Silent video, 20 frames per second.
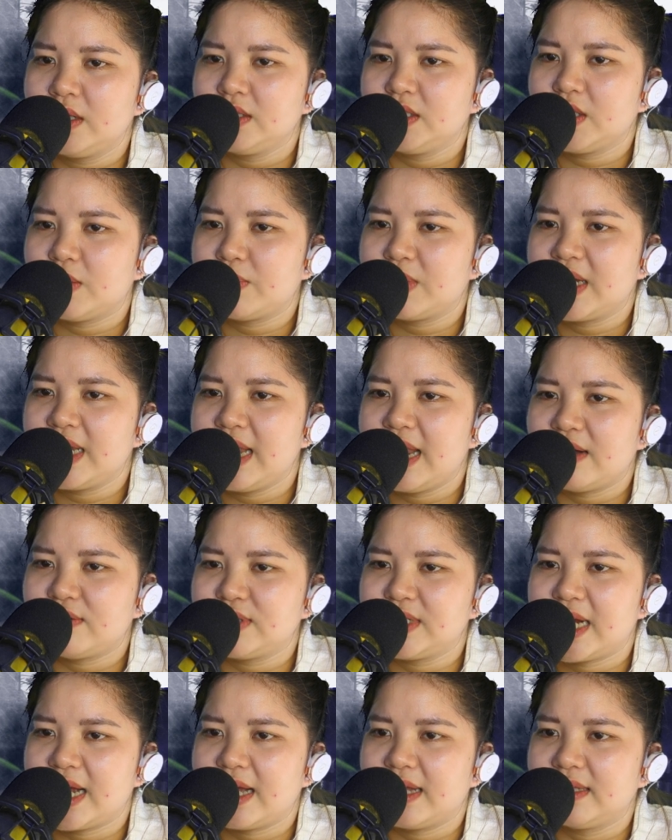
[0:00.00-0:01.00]
Trong khi
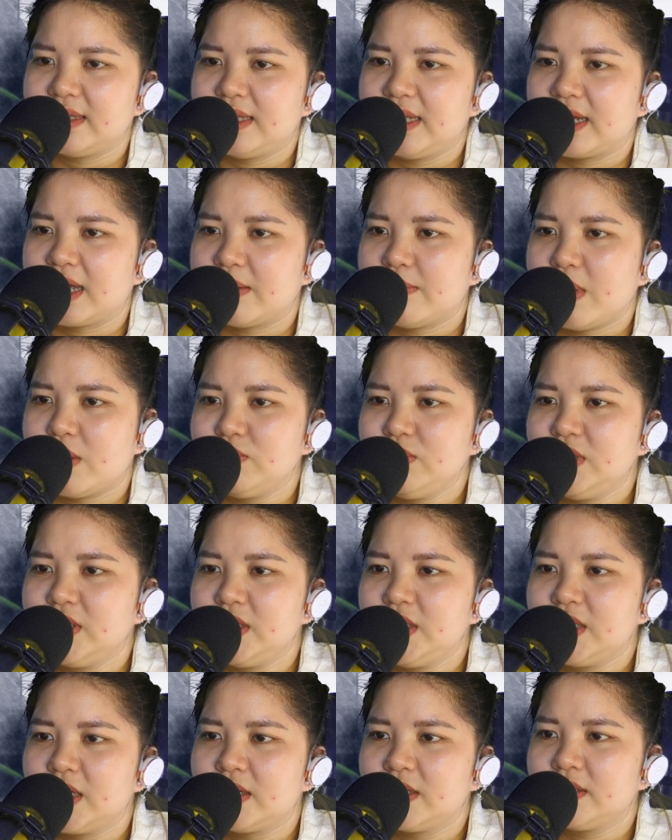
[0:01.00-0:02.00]
lao ra thì cái bóng
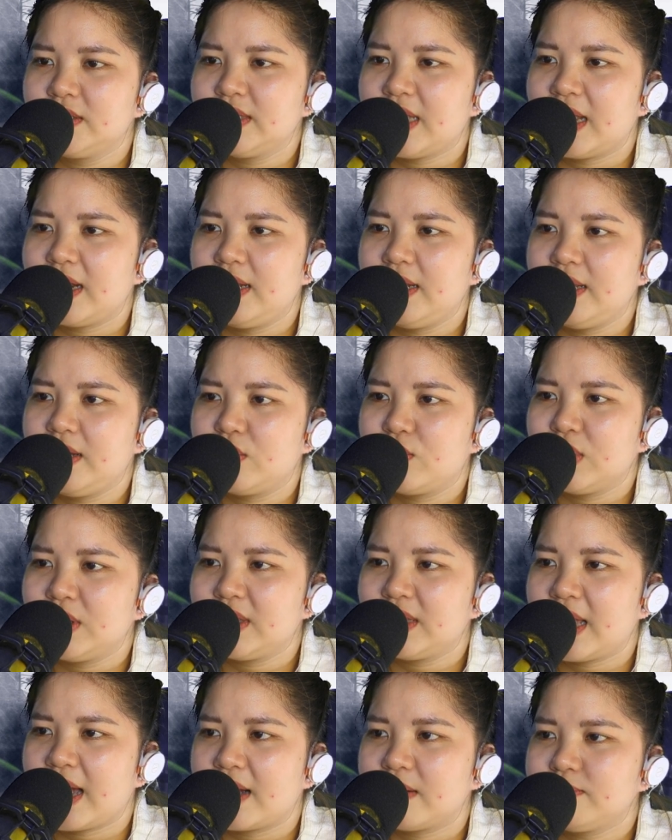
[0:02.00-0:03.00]
dưới chân Hứa Thanh liền
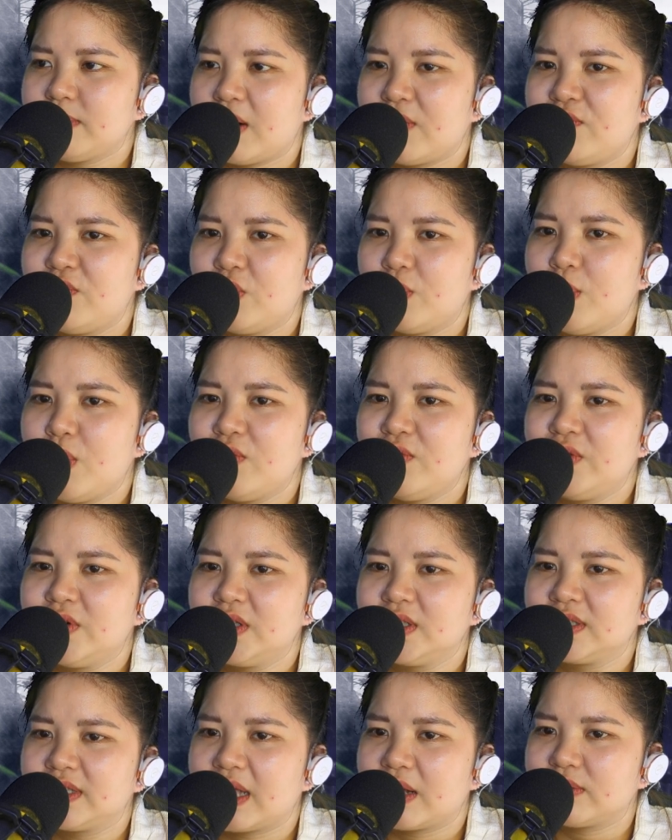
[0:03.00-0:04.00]
khuếch tán bao phủ bốn
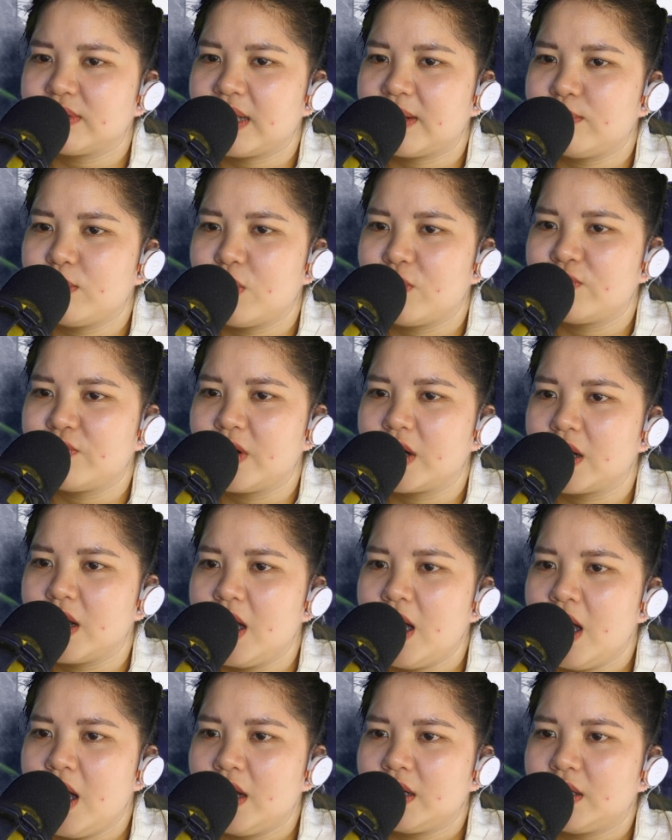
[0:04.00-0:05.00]
phương tạo thành một vực,
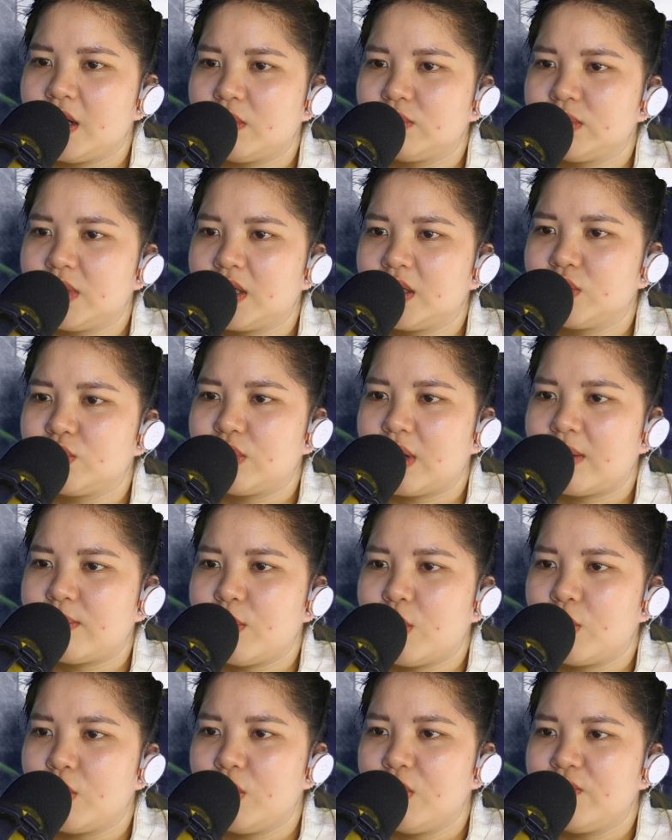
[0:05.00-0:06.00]
đồng thời
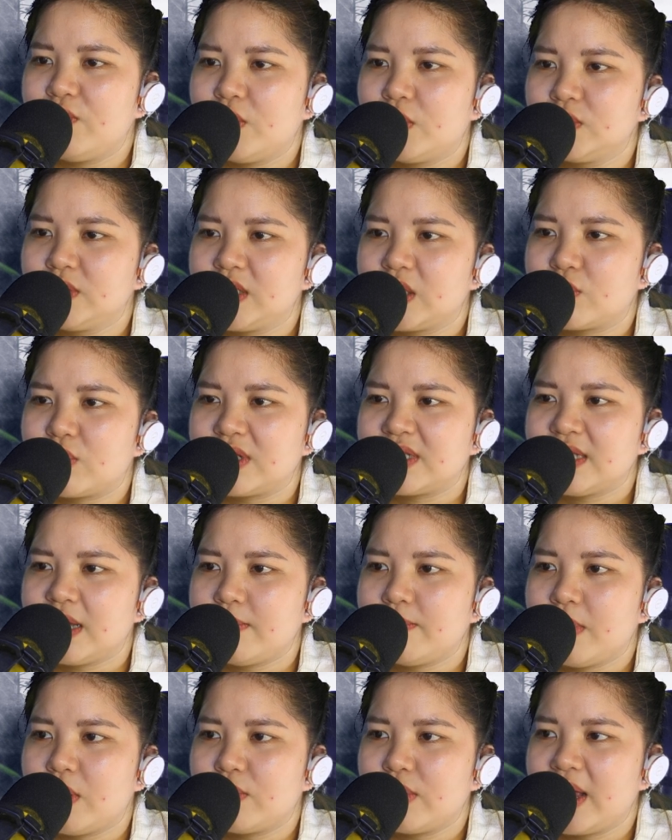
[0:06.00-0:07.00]
toàn bộ lôi phù trên que
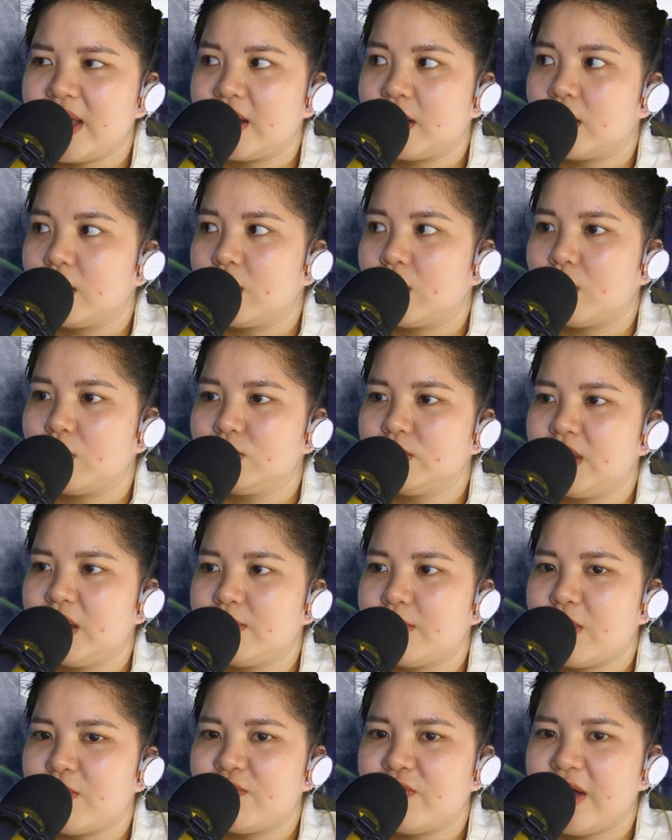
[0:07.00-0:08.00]
sắt màu đen cũng
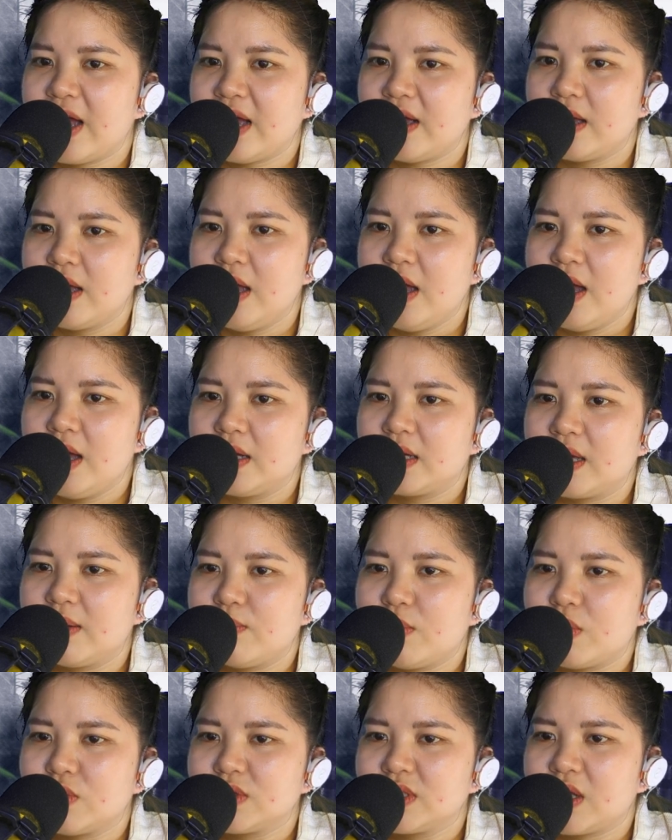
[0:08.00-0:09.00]
đều bộc phát.
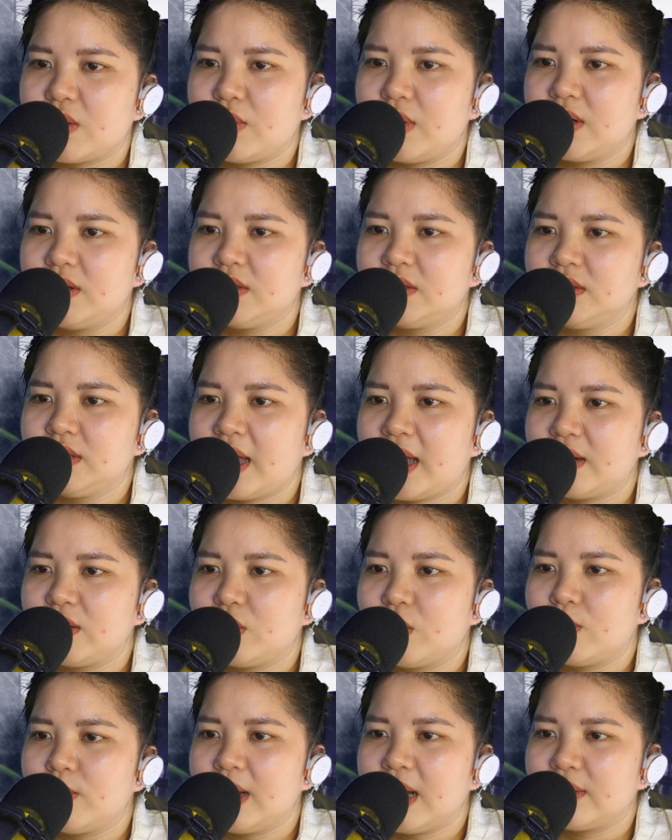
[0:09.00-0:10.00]
Kim mô sau lưng Hứa
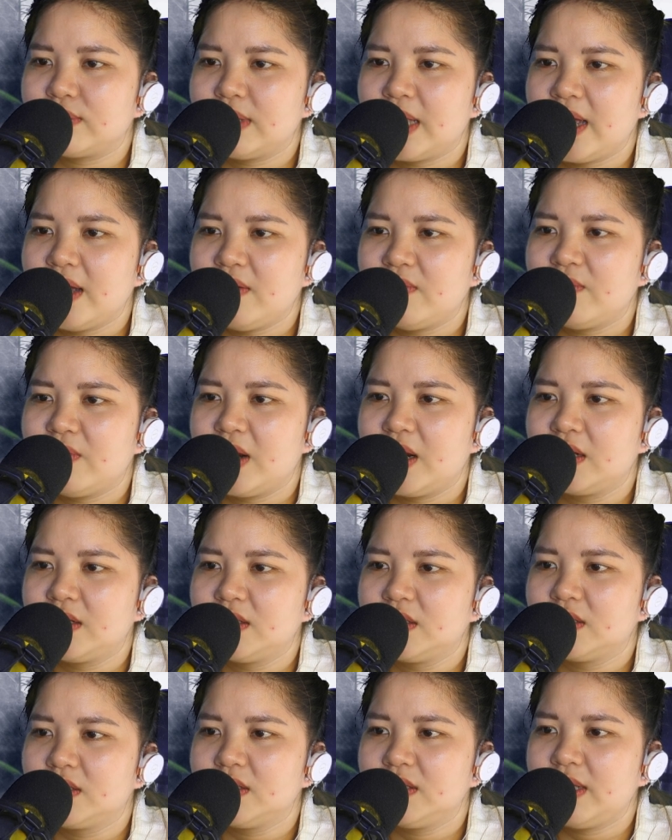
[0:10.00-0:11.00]
Thanh cũng gào thét và
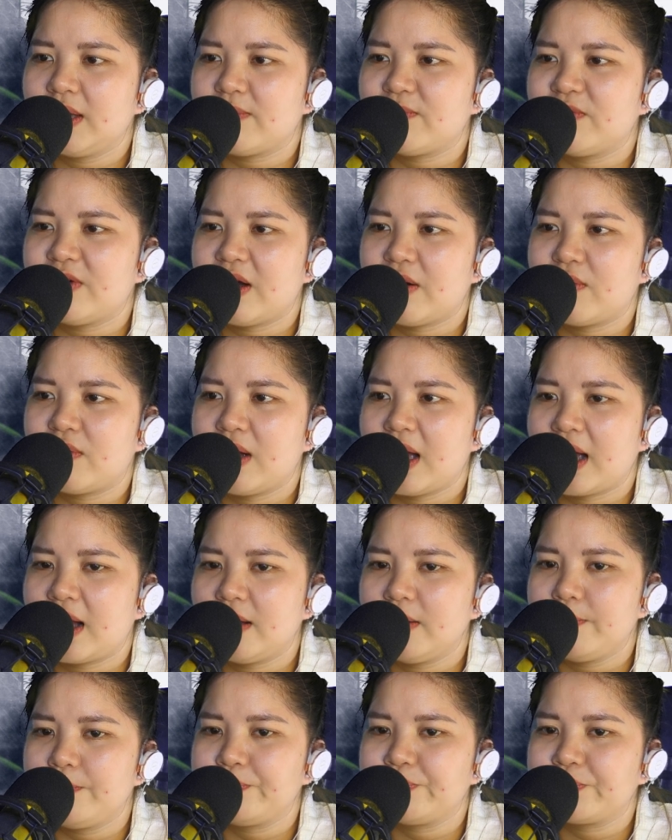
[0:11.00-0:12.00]
lần nữa nhập vào hắn.